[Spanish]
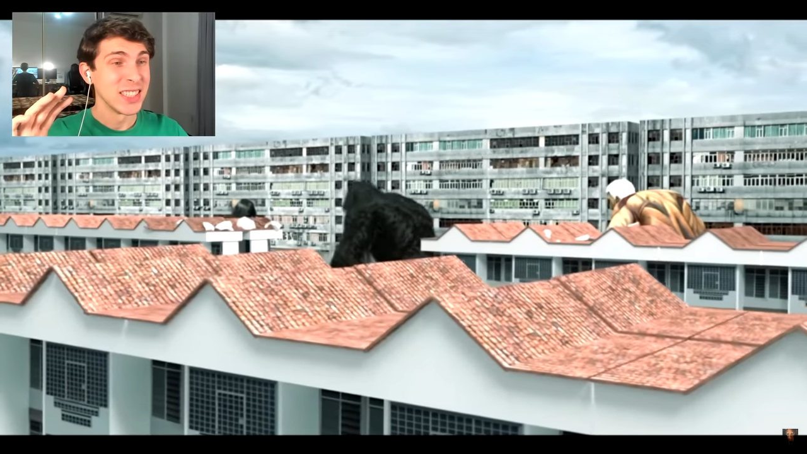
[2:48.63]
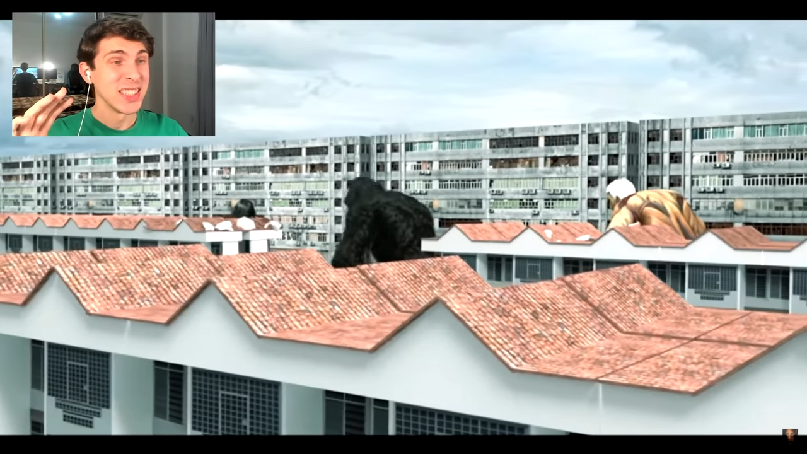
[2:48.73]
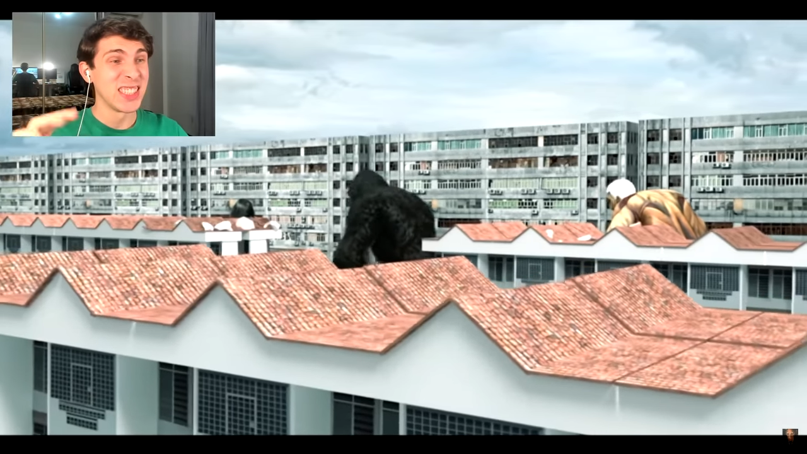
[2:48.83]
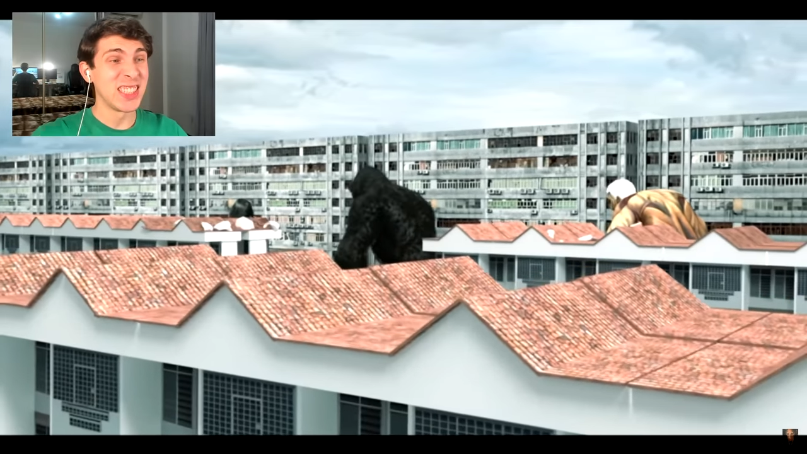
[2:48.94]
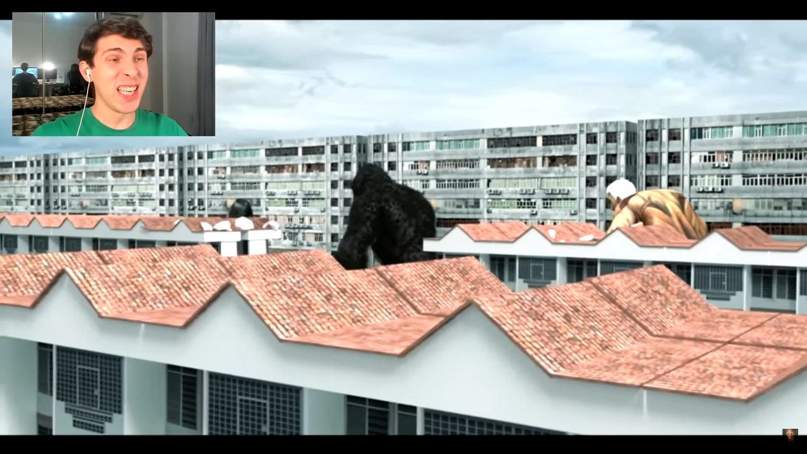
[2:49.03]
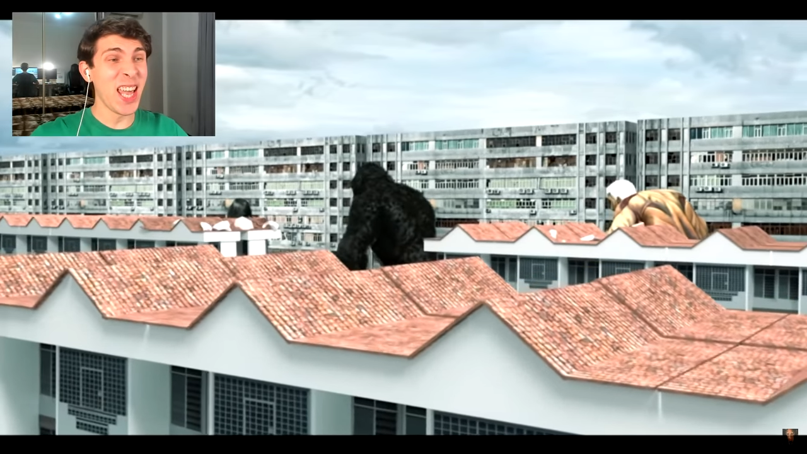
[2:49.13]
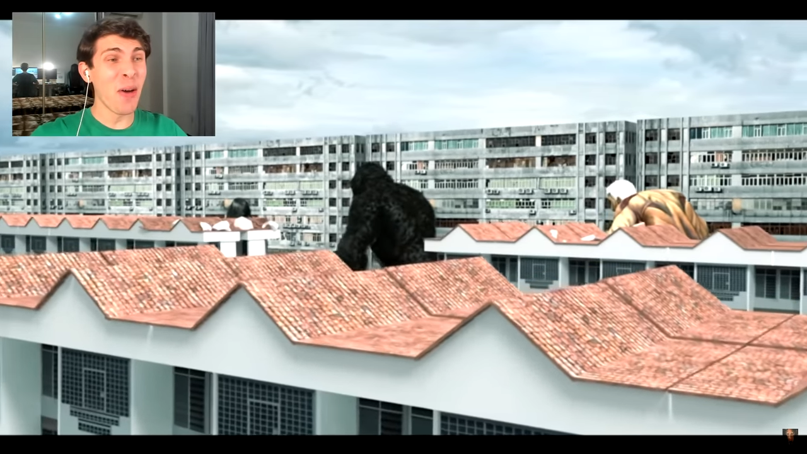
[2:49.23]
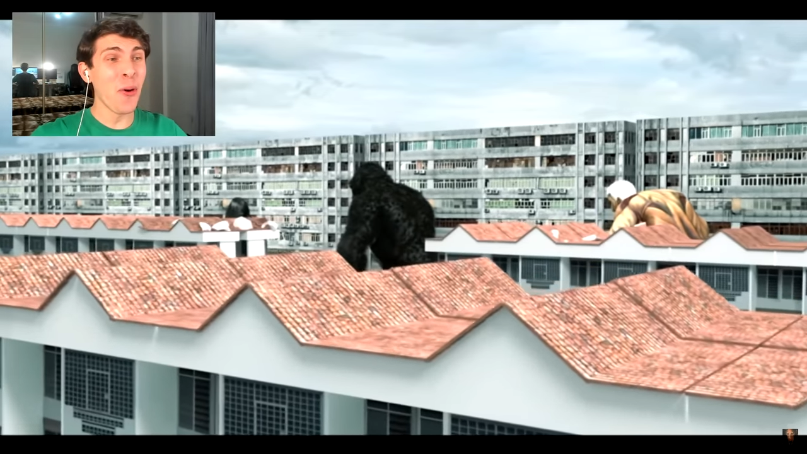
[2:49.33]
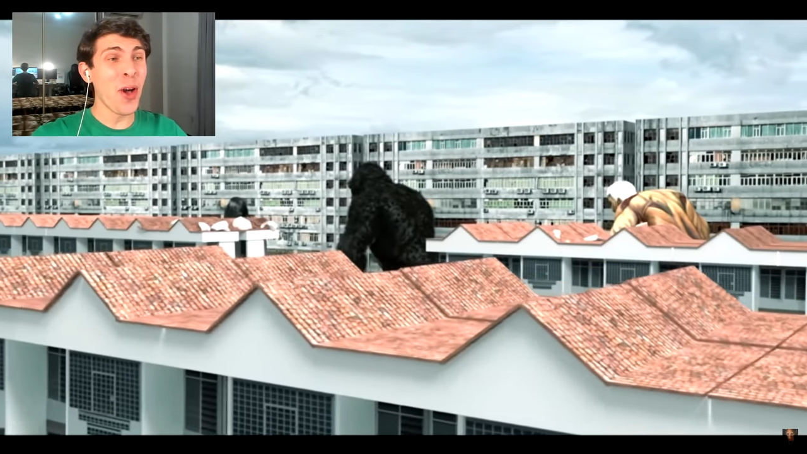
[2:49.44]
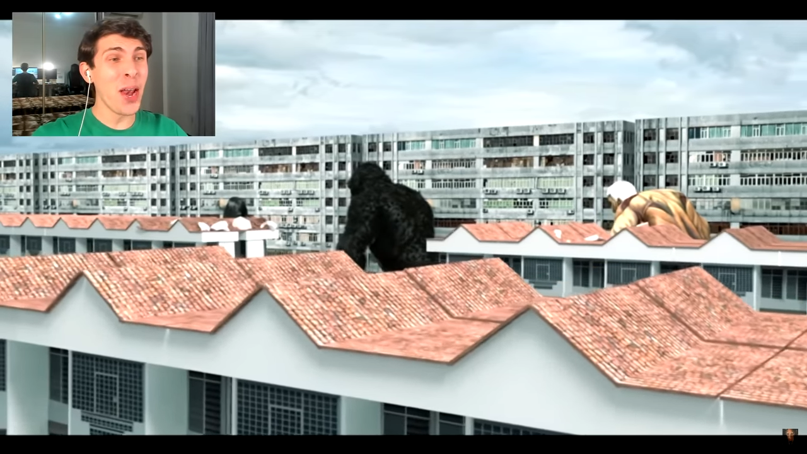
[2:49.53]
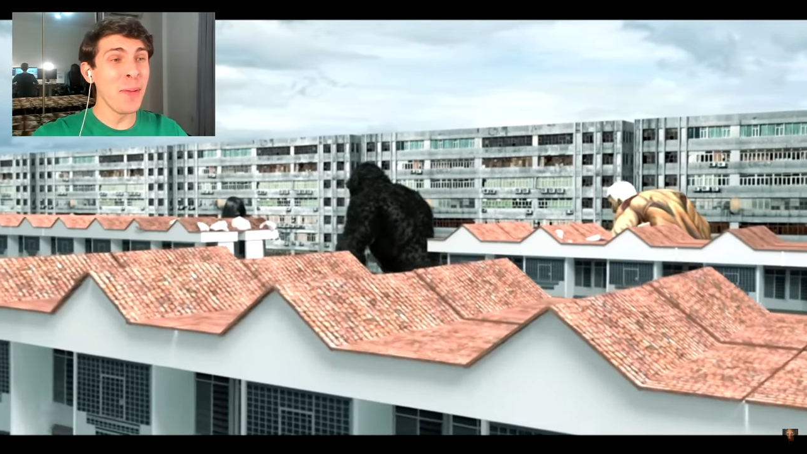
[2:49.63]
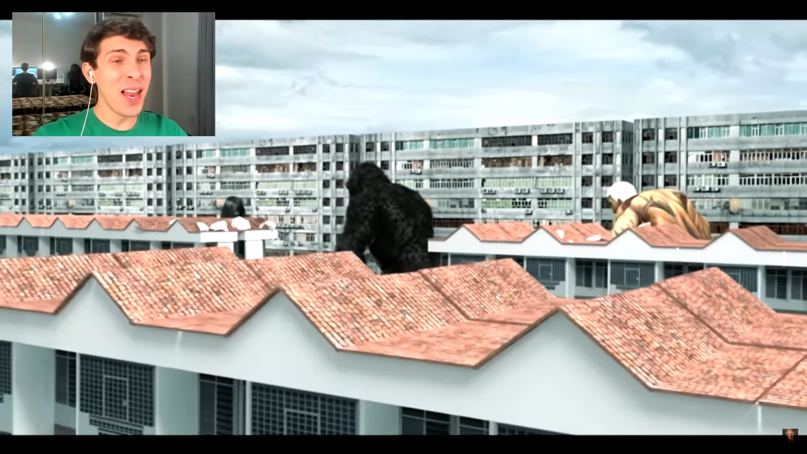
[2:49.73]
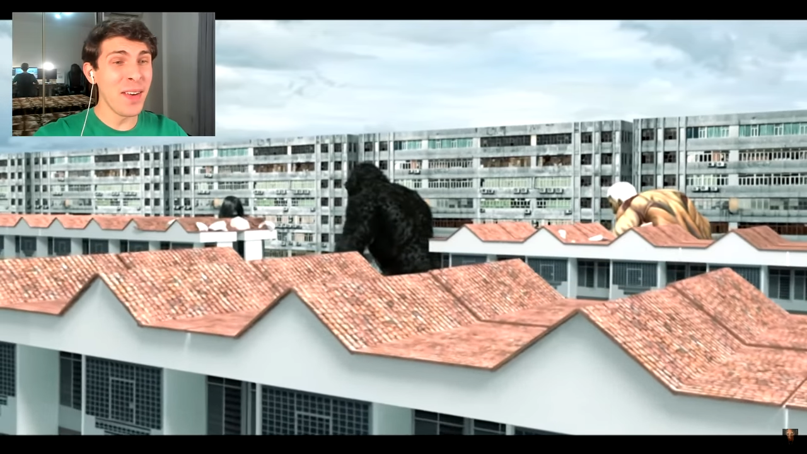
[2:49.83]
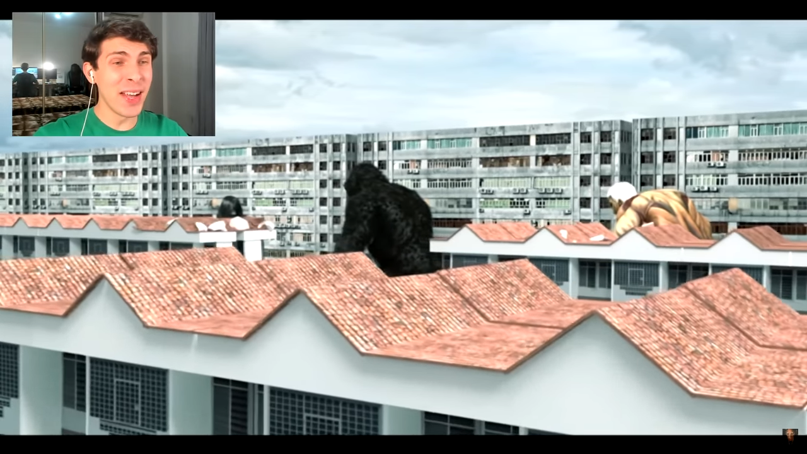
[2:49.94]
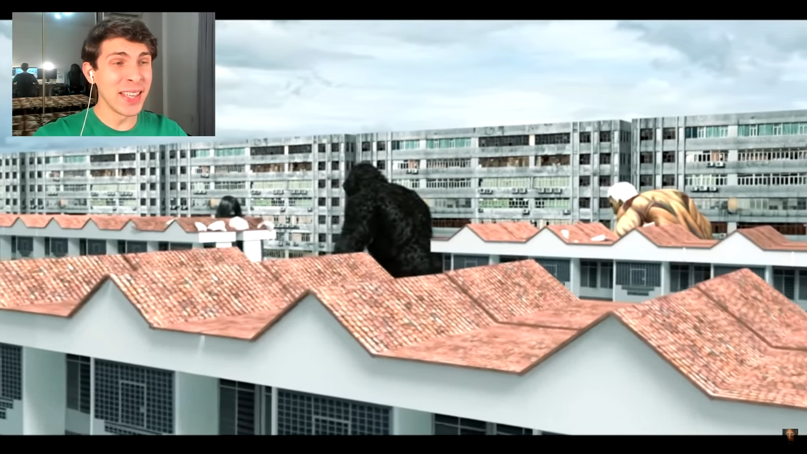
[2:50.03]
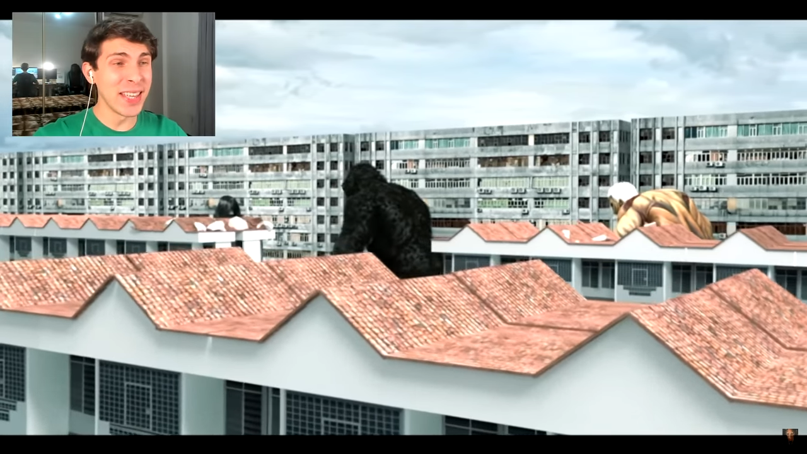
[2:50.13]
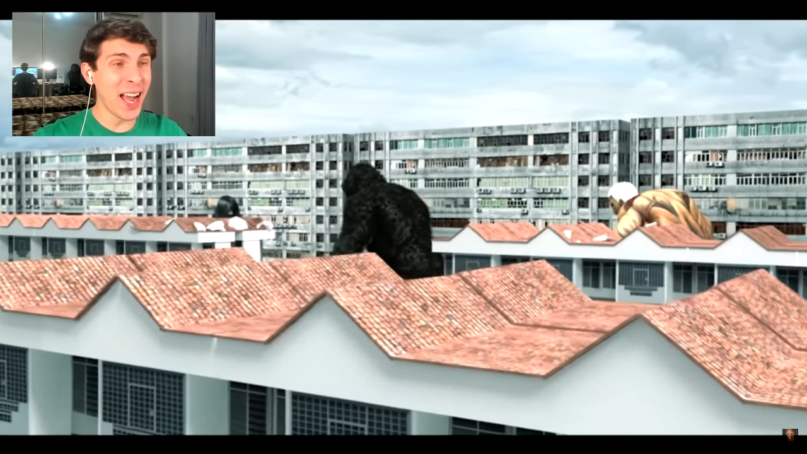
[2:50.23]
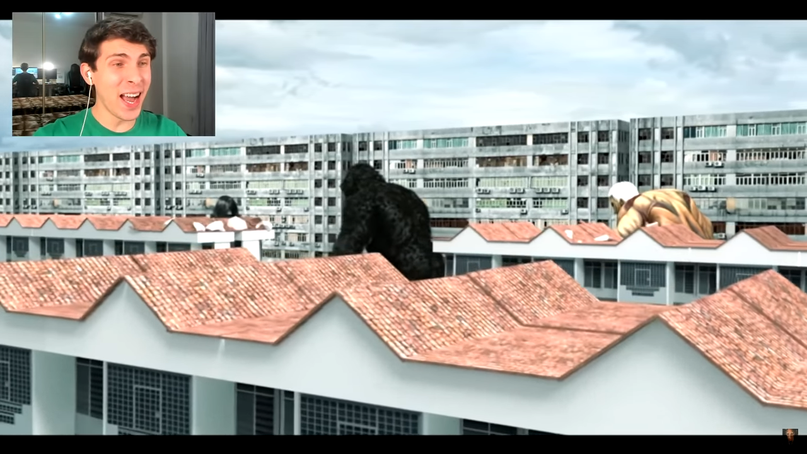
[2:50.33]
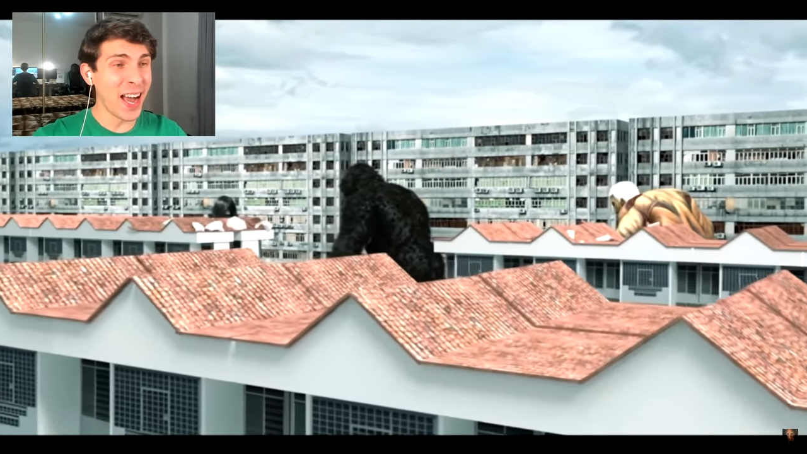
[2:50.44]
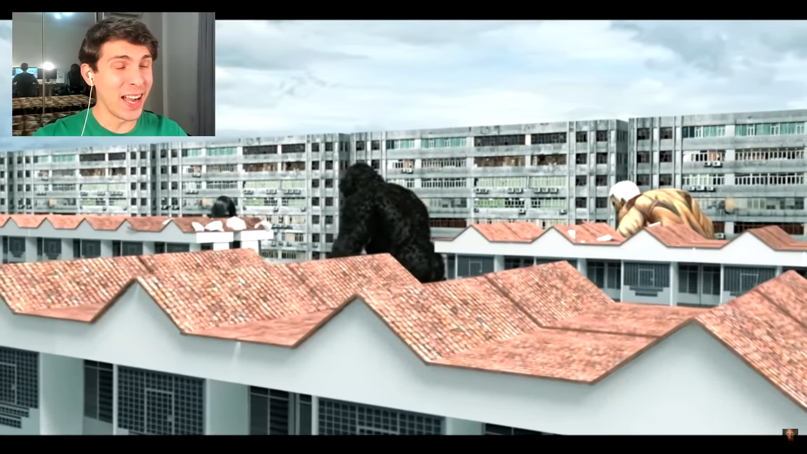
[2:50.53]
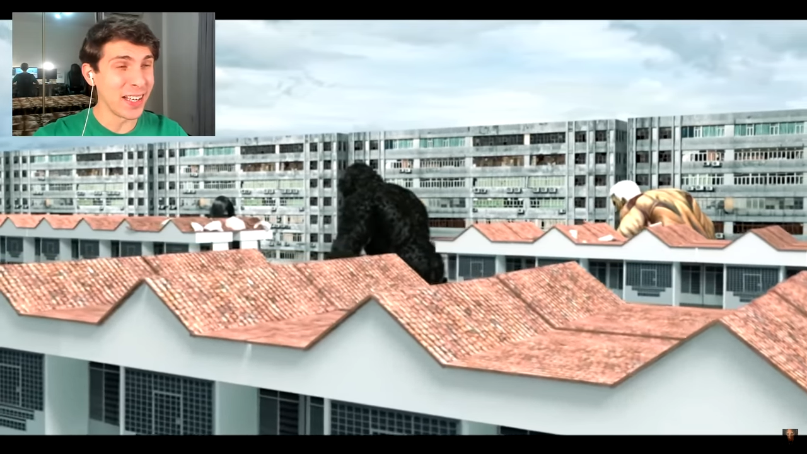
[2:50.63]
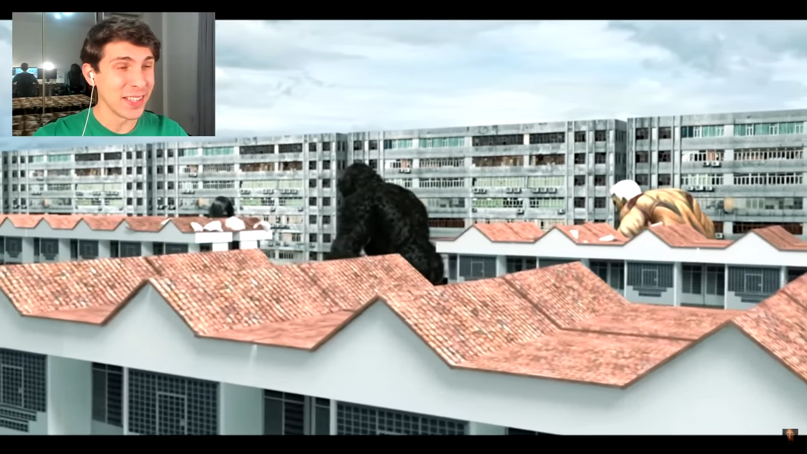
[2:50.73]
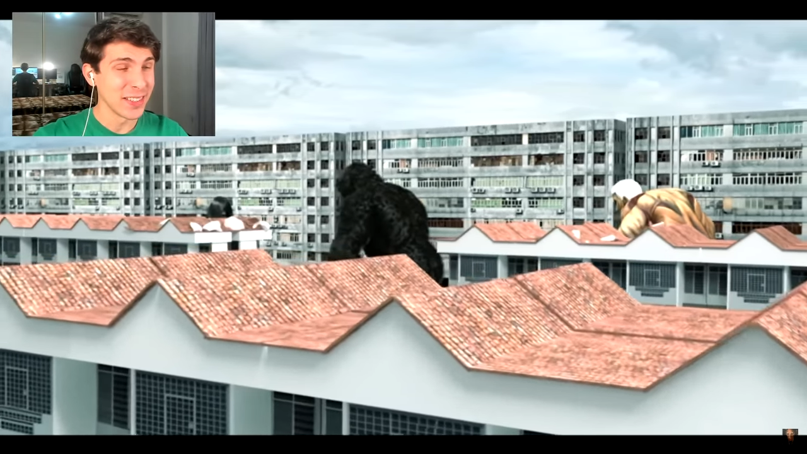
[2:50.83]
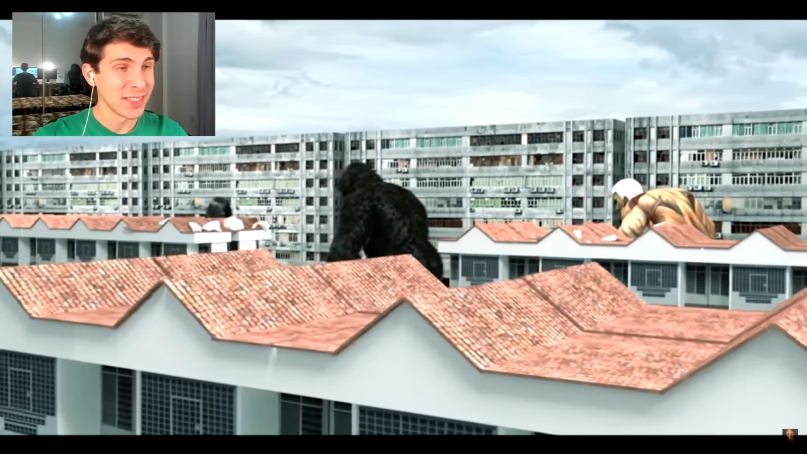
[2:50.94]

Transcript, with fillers: Se vuelve a levantar.